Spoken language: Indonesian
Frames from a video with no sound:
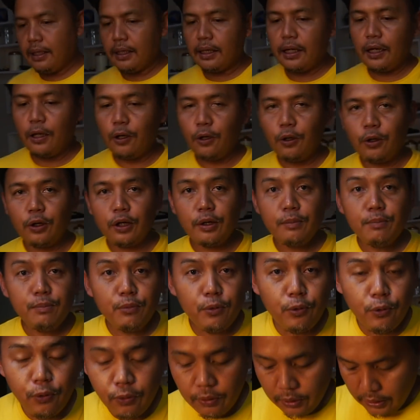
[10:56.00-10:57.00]
kalau
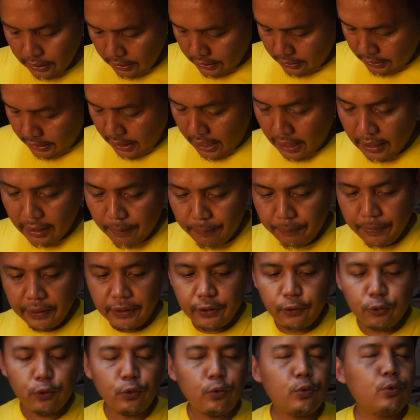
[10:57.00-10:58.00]
nemu yang
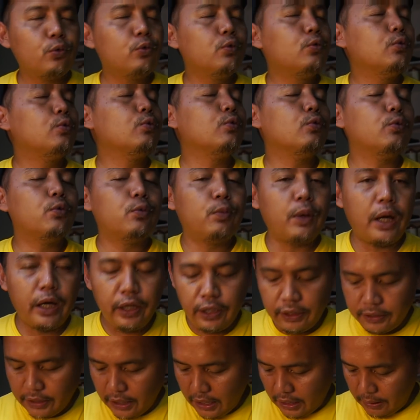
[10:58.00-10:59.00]
kempet itu uh,
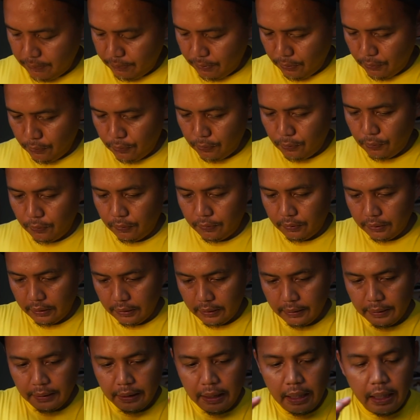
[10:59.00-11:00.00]
anda sangat beruntung
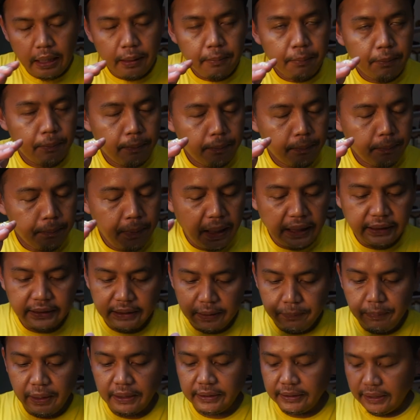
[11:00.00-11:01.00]

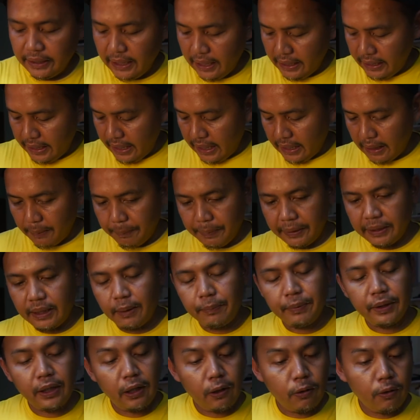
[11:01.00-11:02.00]
pasti biasanya ada yang ngepet
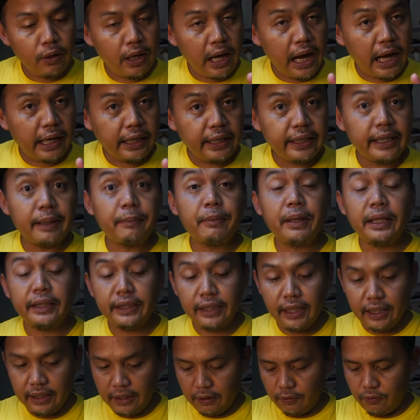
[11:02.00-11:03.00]
tapi kalau nggak ada ya berarti
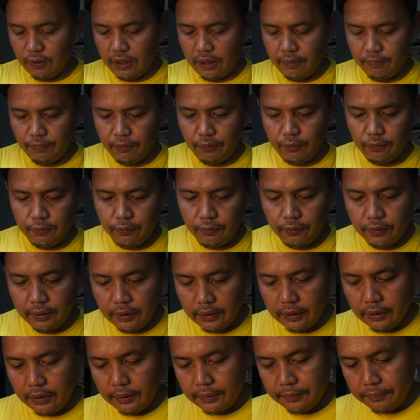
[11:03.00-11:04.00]
anda kurang beruntung
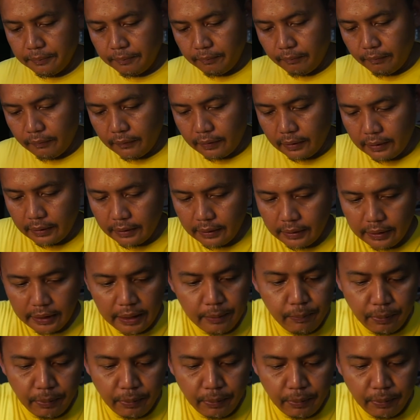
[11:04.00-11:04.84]
ini